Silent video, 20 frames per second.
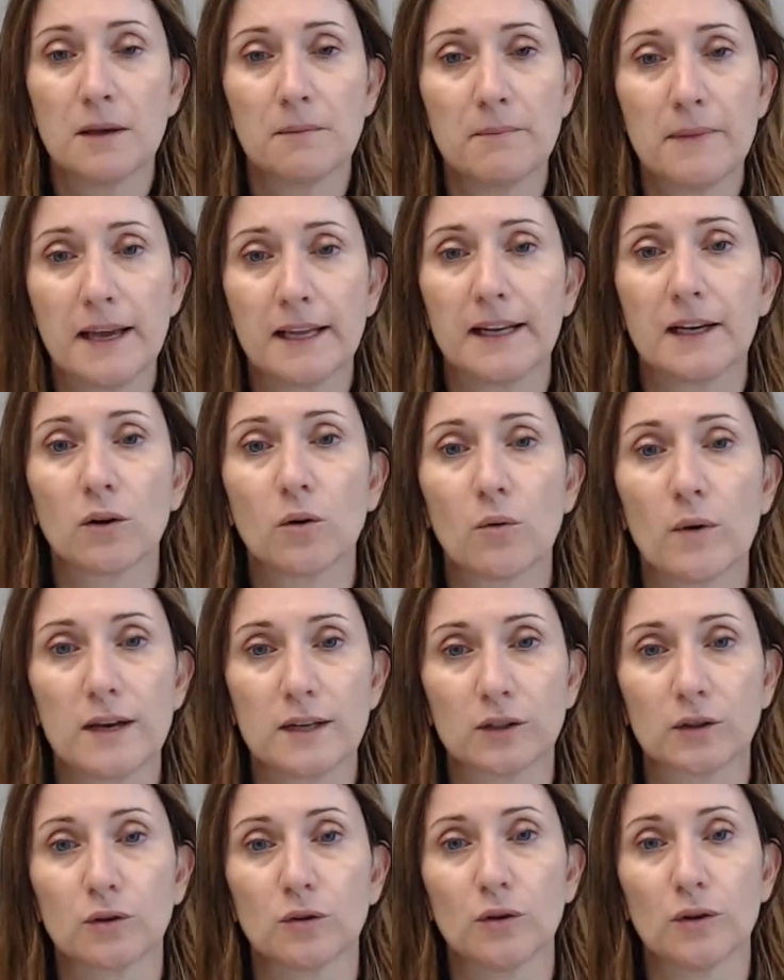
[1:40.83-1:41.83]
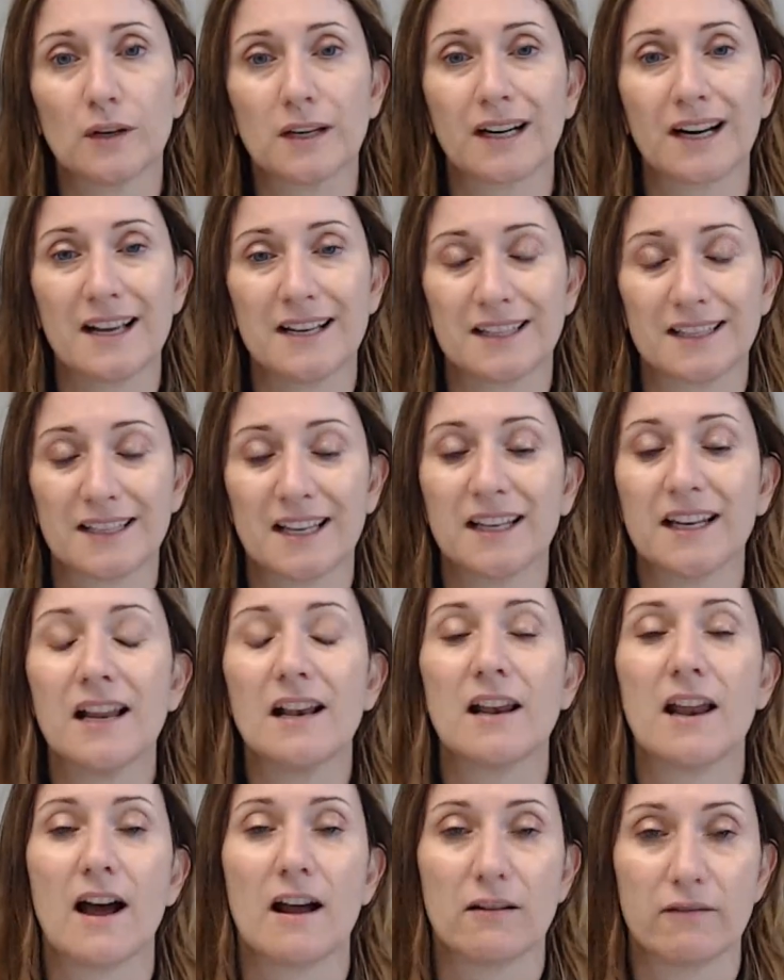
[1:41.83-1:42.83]
bene, questo resta
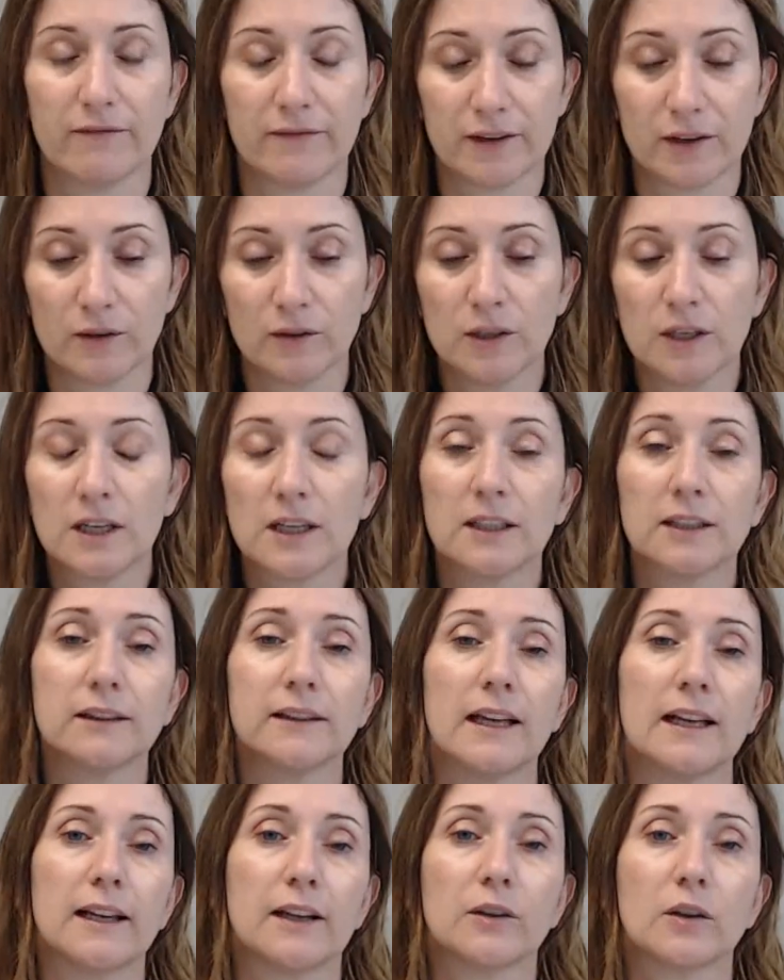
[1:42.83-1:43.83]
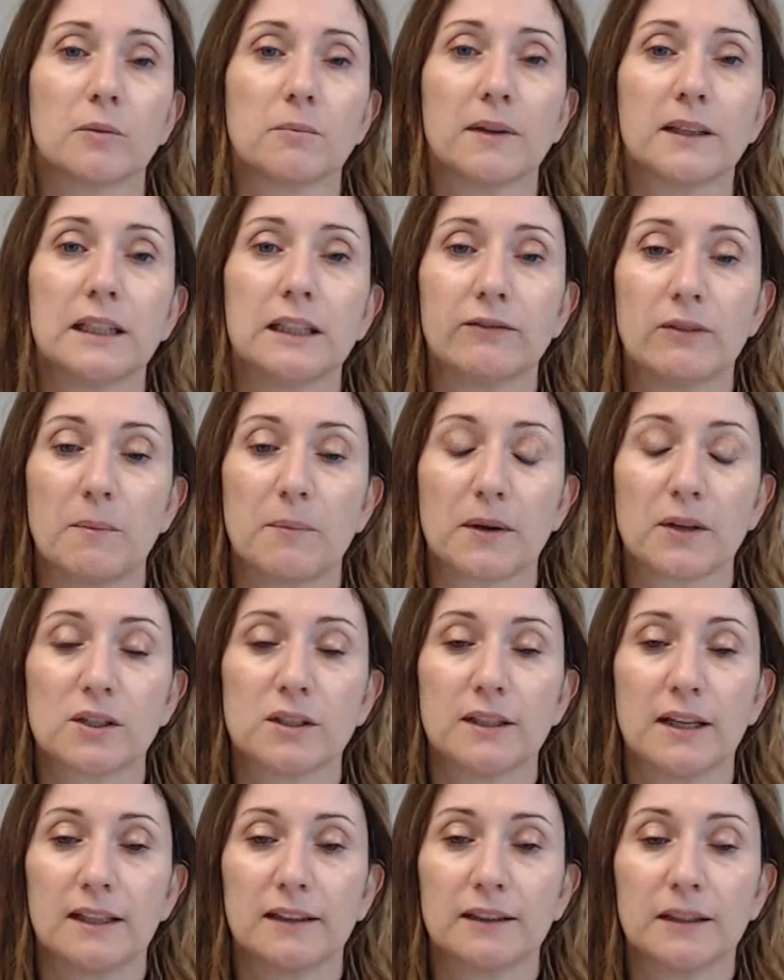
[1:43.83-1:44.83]
nell'alveo della normativa
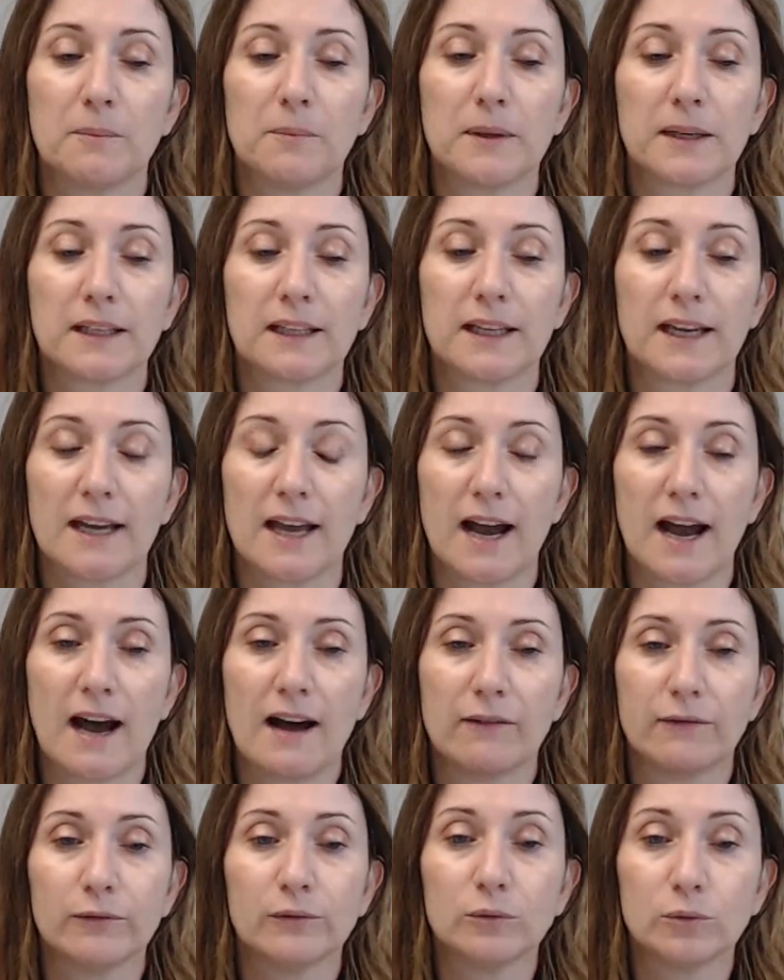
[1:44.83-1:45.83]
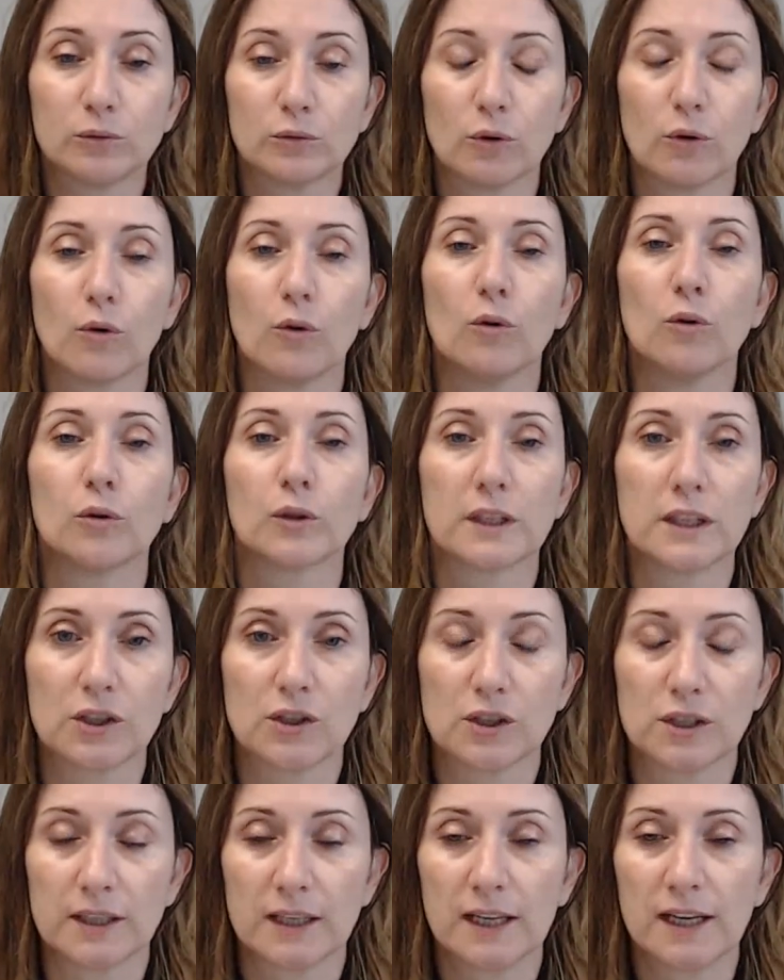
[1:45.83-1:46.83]
precedente perché ha avuto
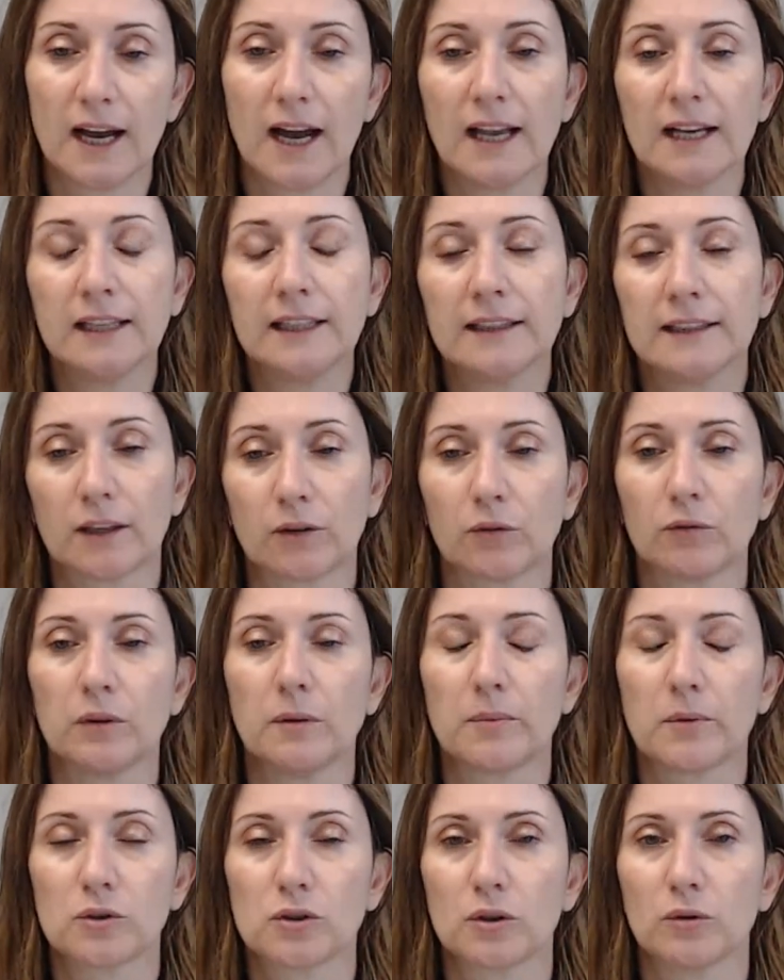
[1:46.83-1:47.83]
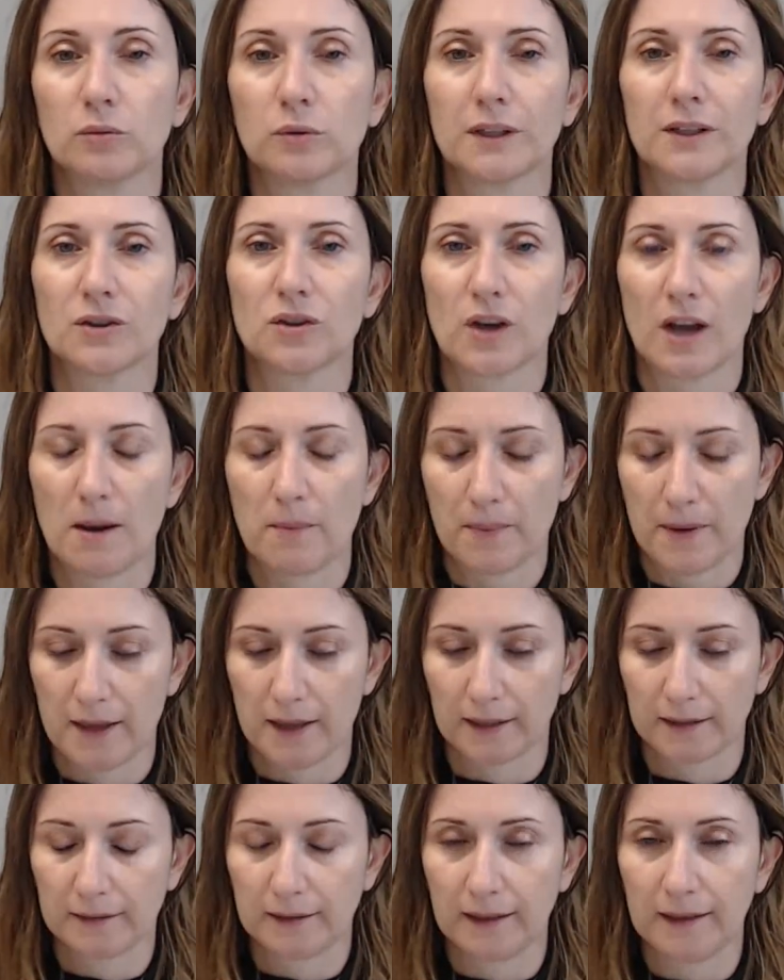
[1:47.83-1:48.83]
origine all'interno di una procedura già
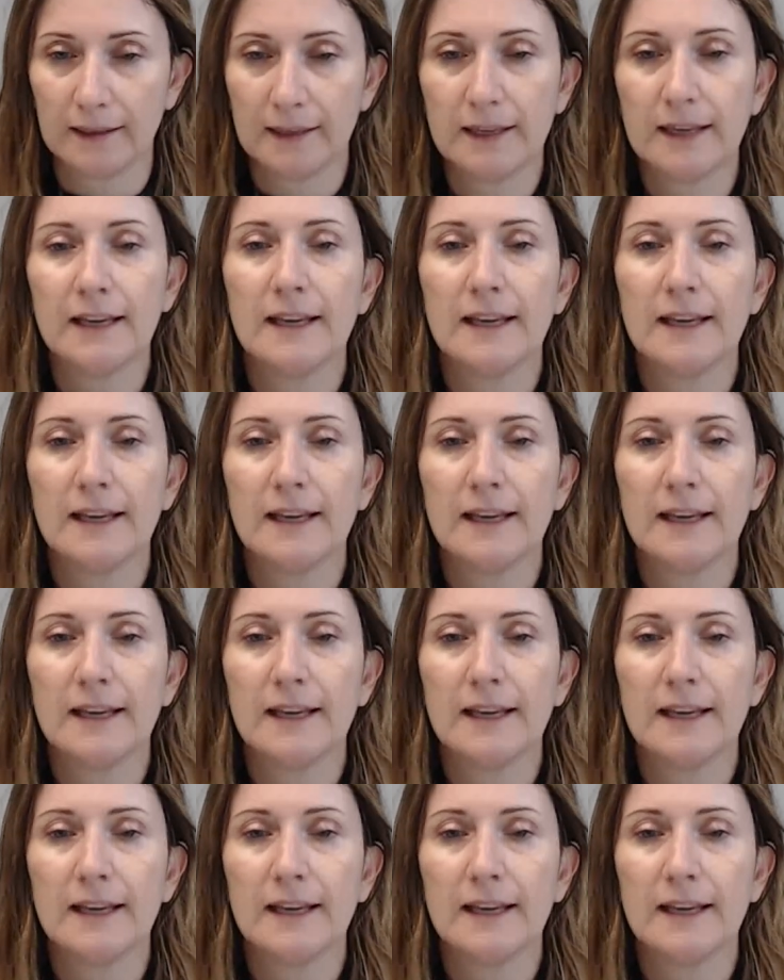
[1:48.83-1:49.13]
aperta.